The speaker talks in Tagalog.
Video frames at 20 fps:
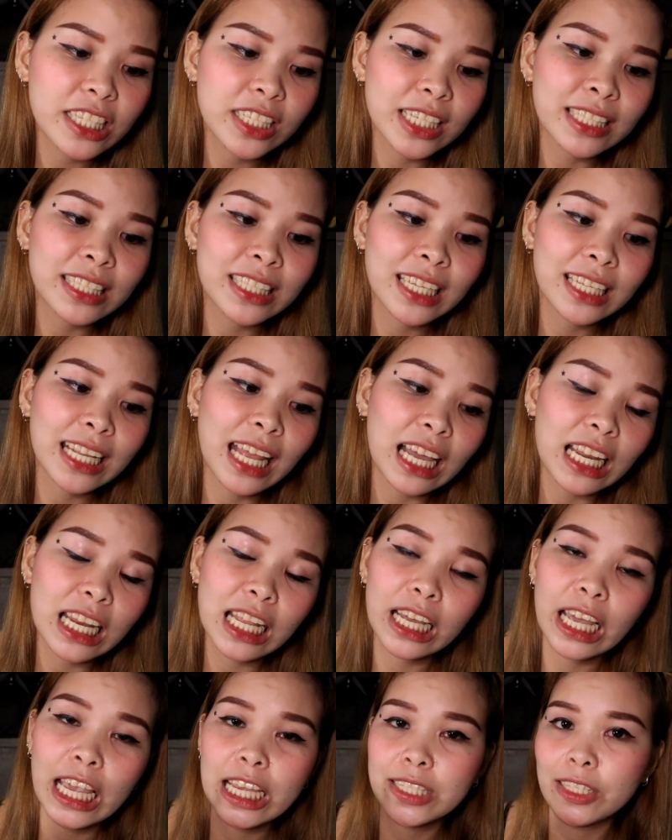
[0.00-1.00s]
ingredients
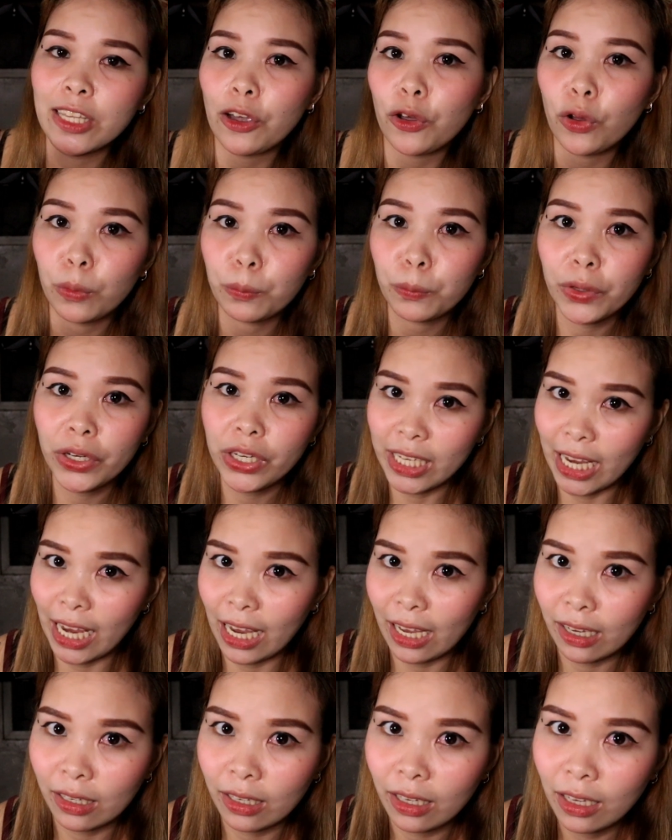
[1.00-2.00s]
na nakalagay sa
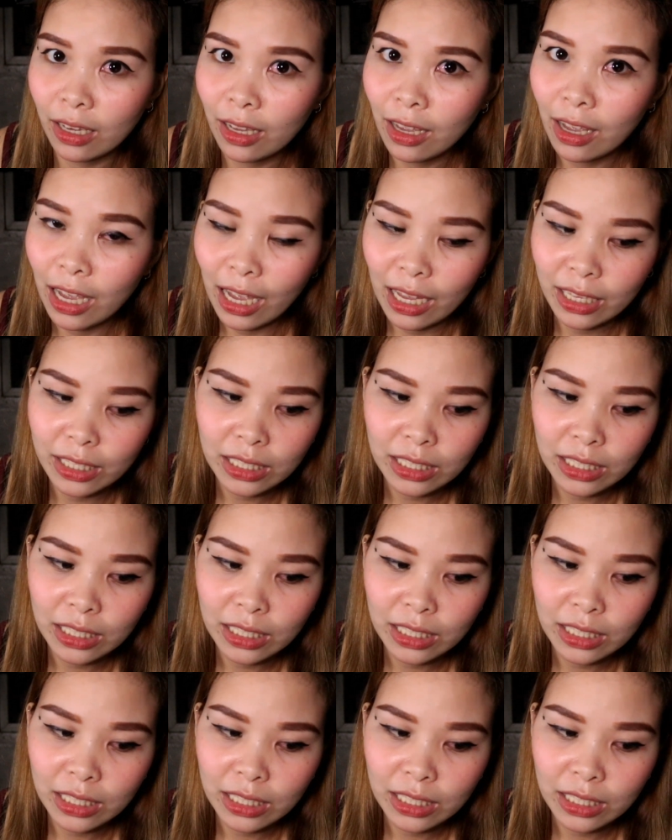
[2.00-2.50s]
cover niya,